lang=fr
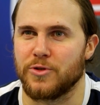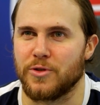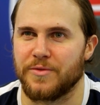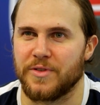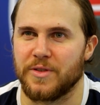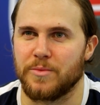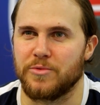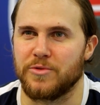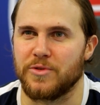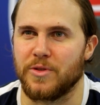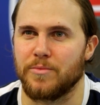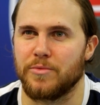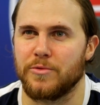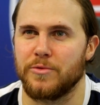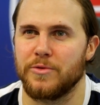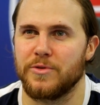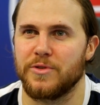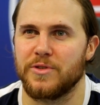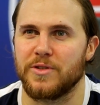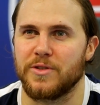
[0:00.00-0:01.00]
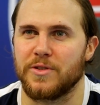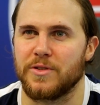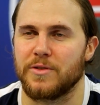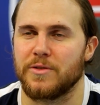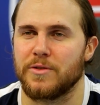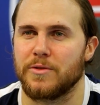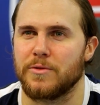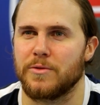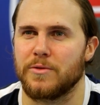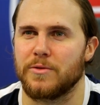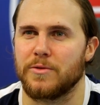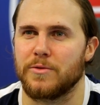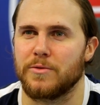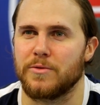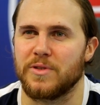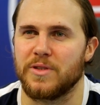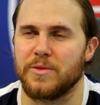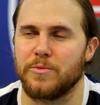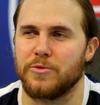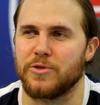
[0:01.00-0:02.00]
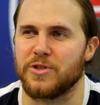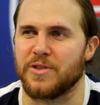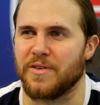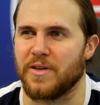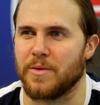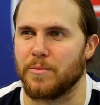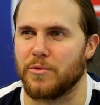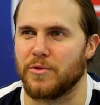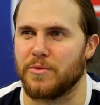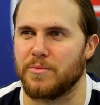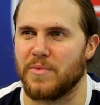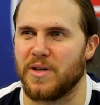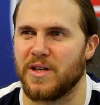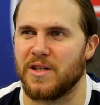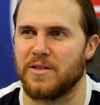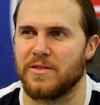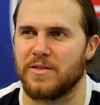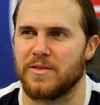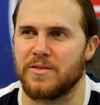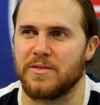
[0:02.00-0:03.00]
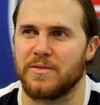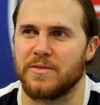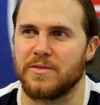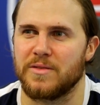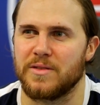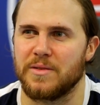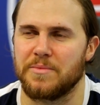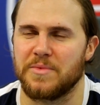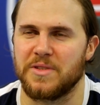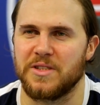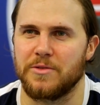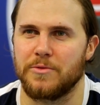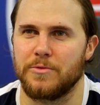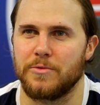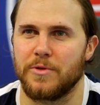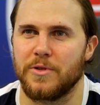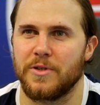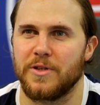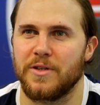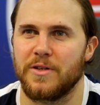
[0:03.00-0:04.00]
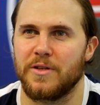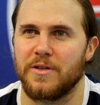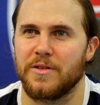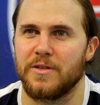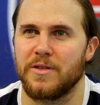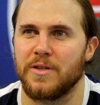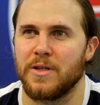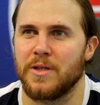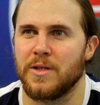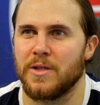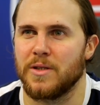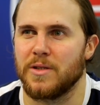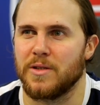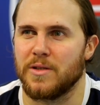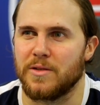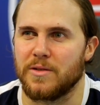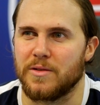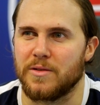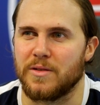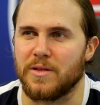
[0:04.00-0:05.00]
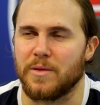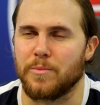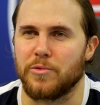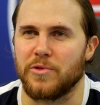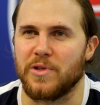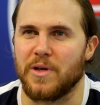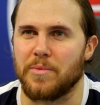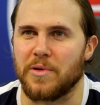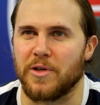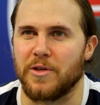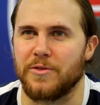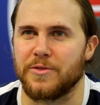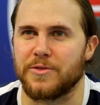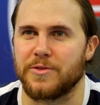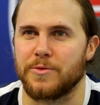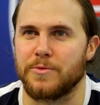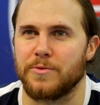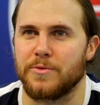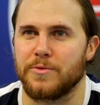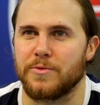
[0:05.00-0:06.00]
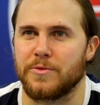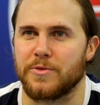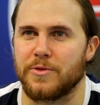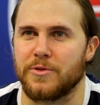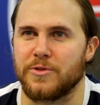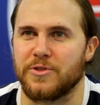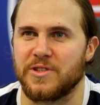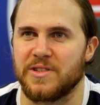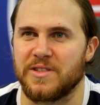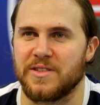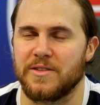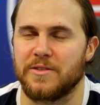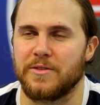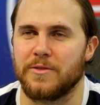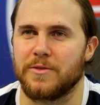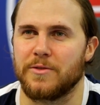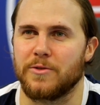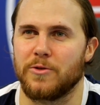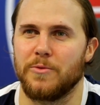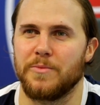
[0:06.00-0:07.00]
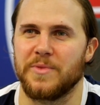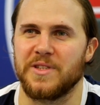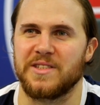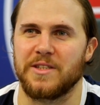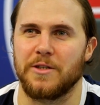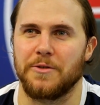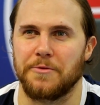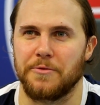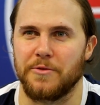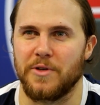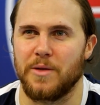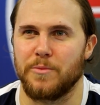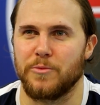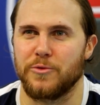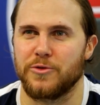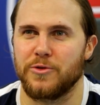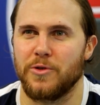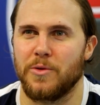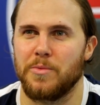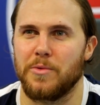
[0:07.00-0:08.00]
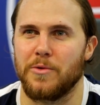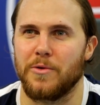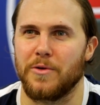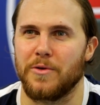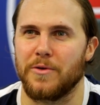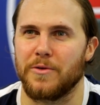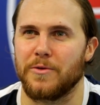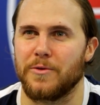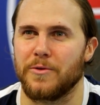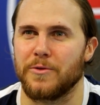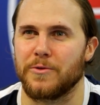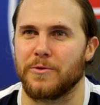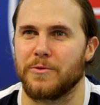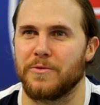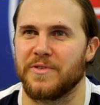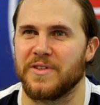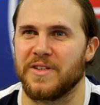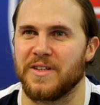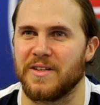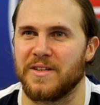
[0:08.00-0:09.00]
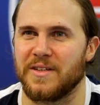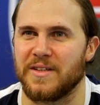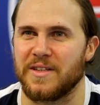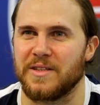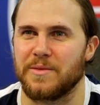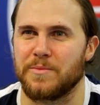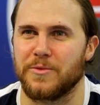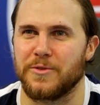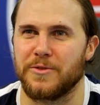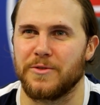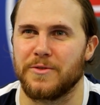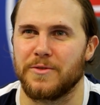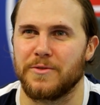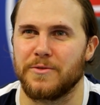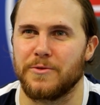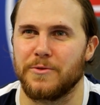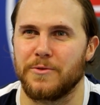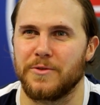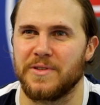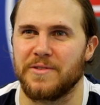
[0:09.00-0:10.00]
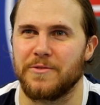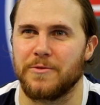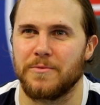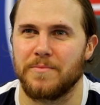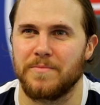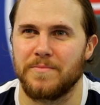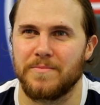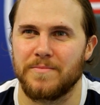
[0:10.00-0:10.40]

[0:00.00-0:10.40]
j'en fais de plus en plus. Au début j'avais un peu de mal, des petites douleurs, un peu d'appréhension. Donc j'essaie de gommer ça au fur et à mesure pour retrouver un rythme de, haut niveau.